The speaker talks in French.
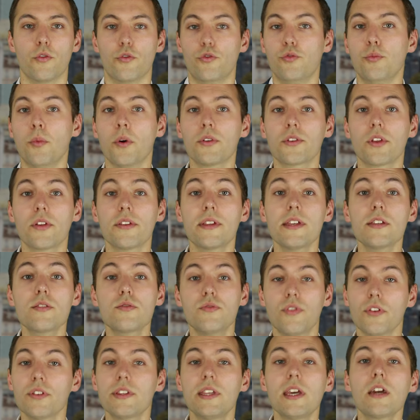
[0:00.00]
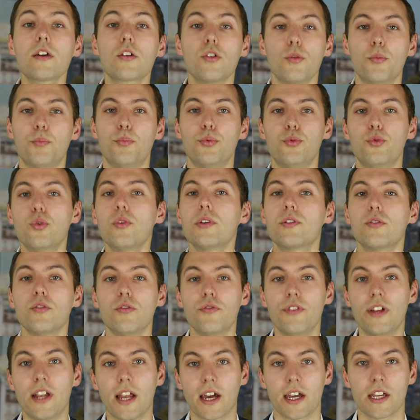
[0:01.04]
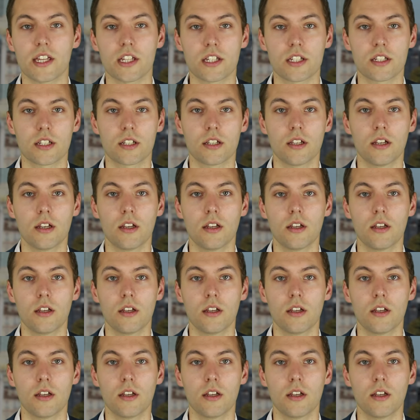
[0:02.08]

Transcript: Vous m'entendez souvent dire que Puteaux est une ville riche.